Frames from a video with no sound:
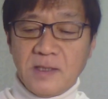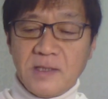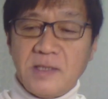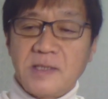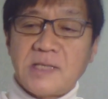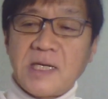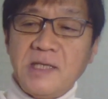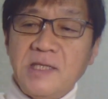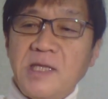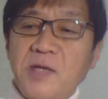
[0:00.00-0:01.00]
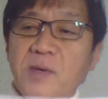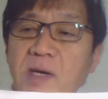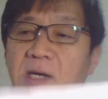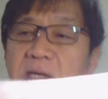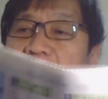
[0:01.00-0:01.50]
先にでは、
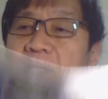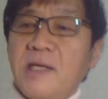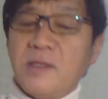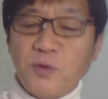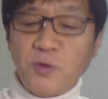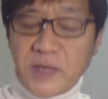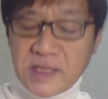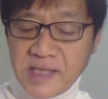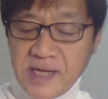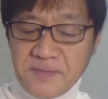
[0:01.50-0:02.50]
えー、土曜日ですね。